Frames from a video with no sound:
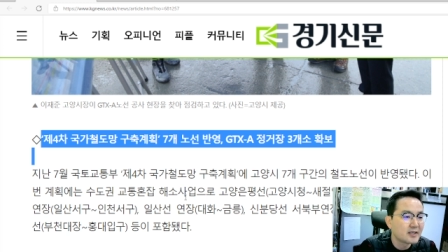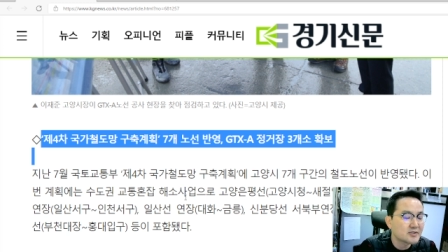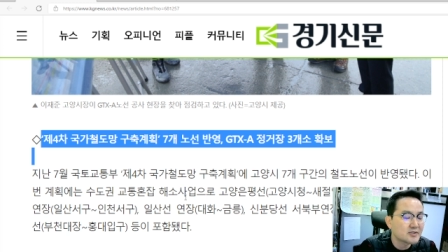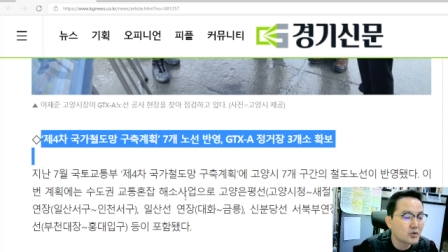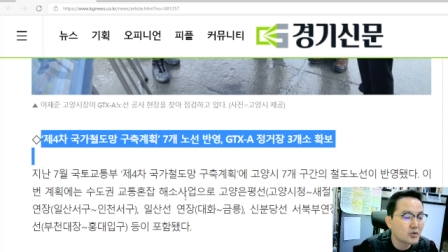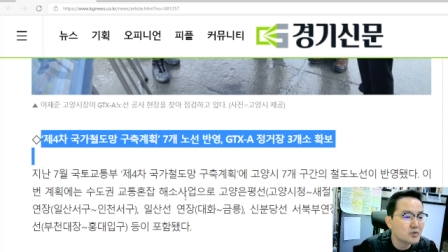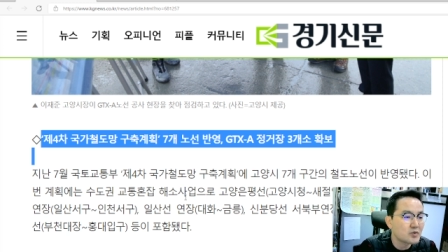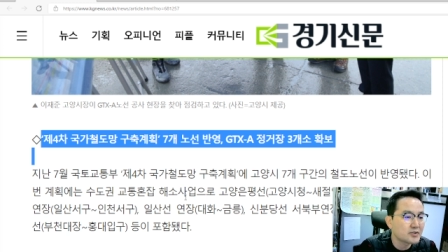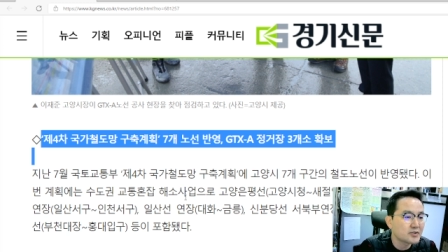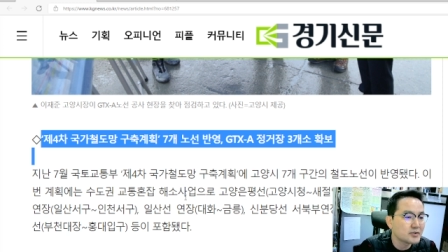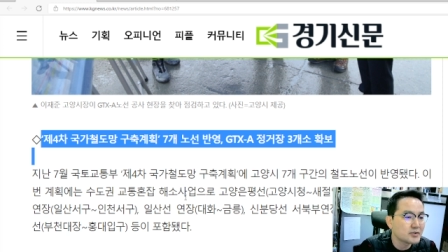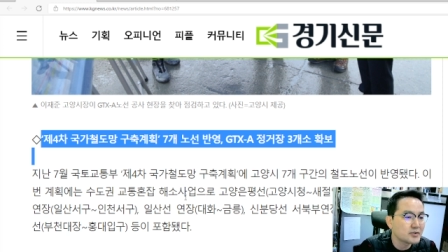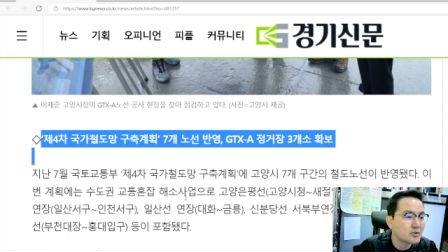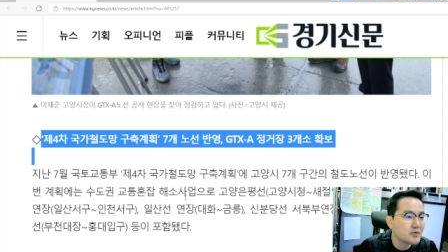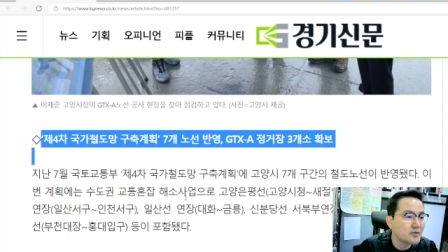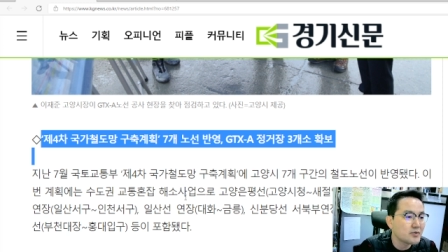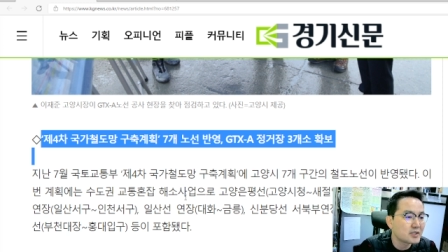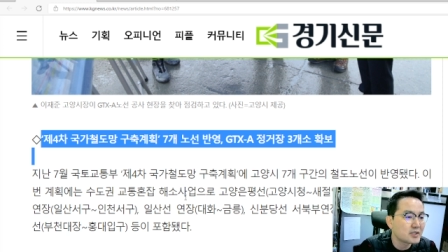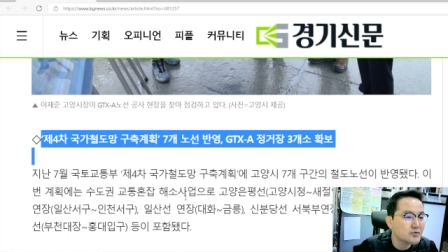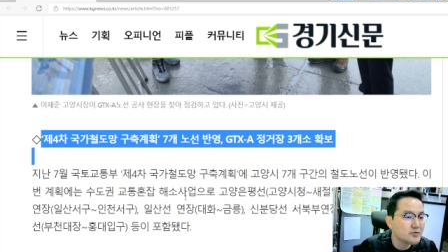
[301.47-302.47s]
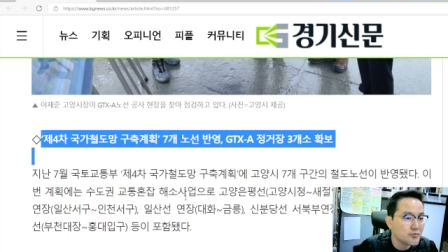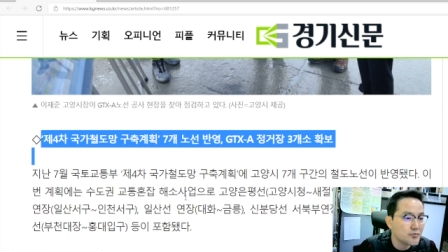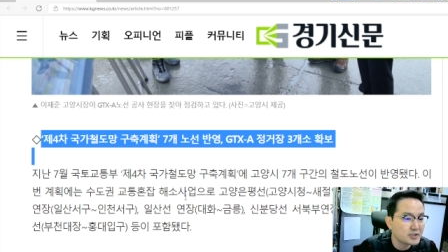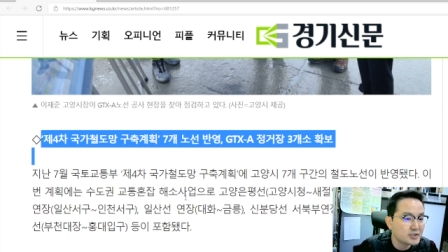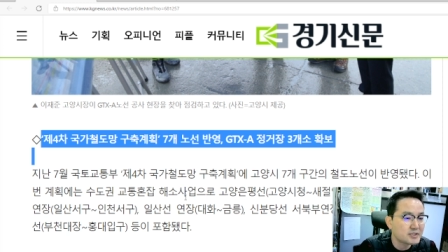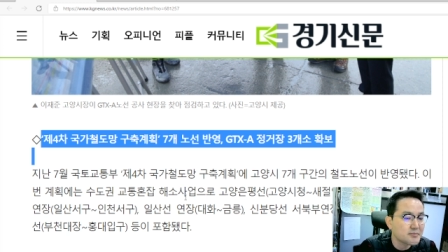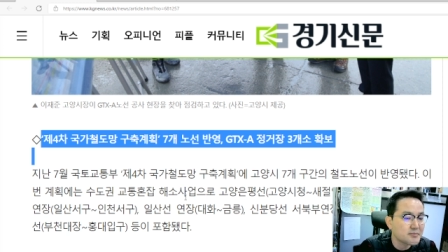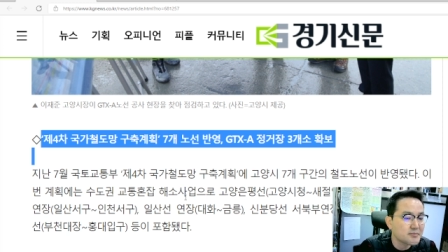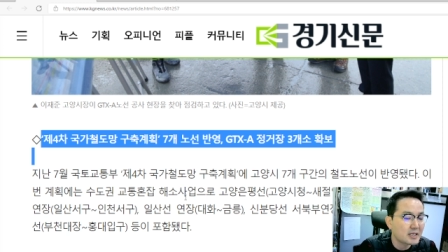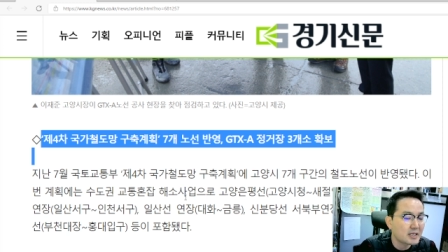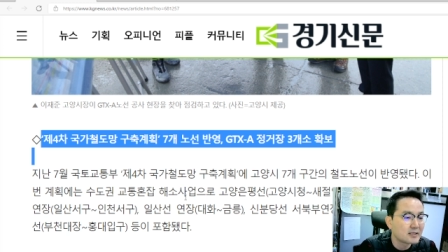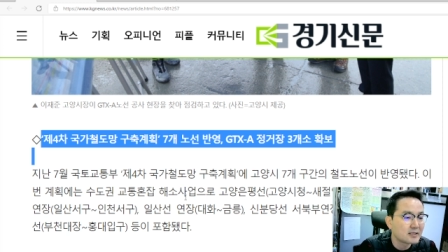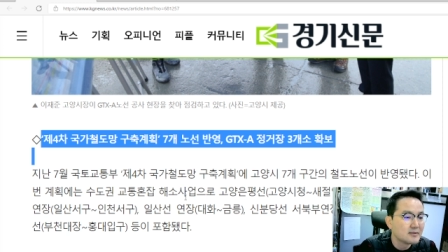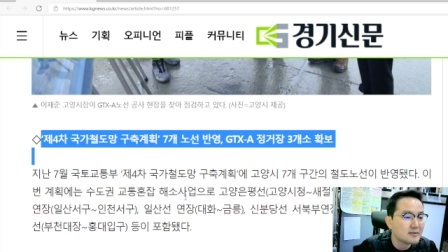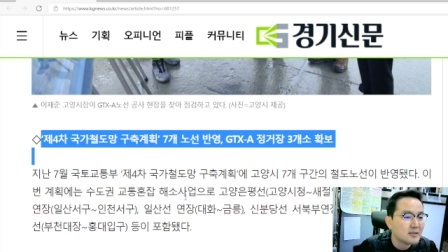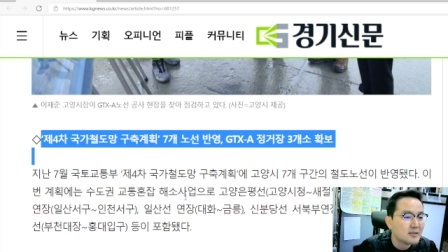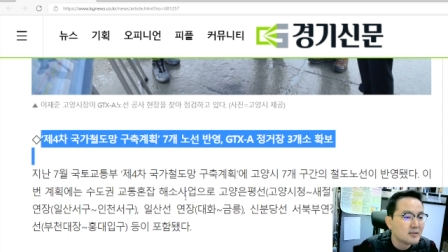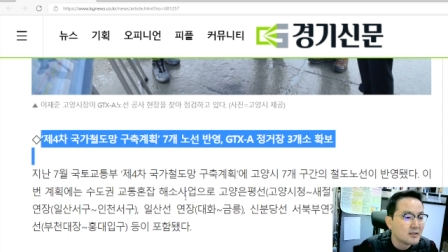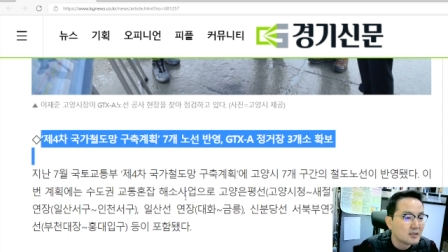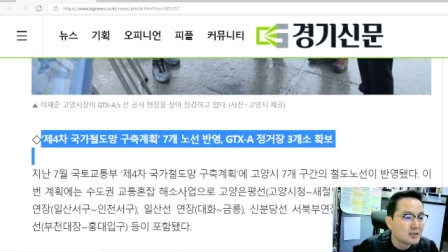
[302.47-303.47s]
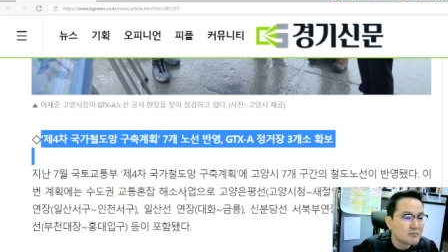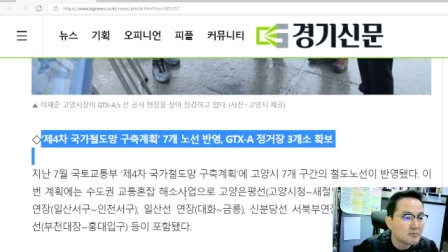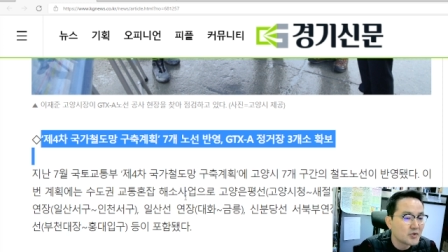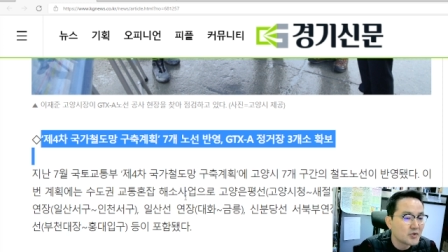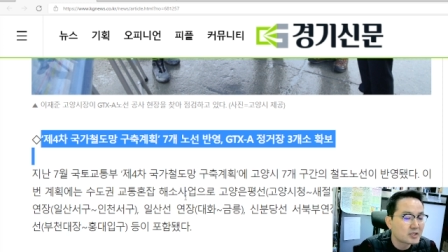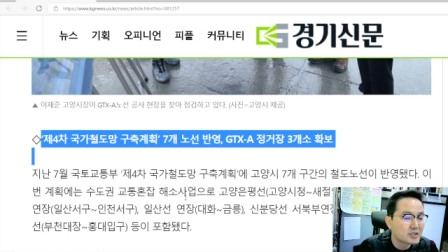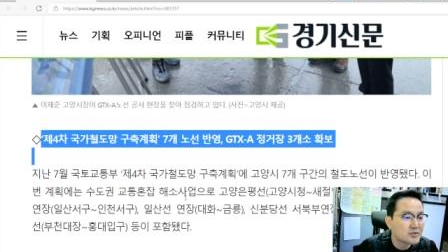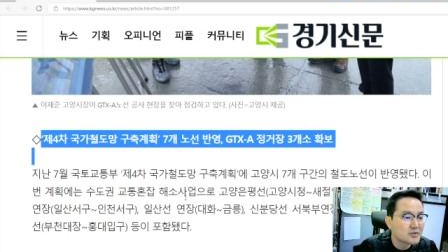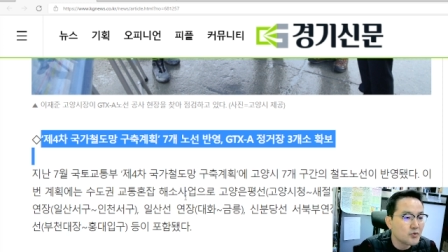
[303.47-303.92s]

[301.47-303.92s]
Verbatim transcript: 서울 같은 경우에는 좀 있지만 뭐 예를 들어서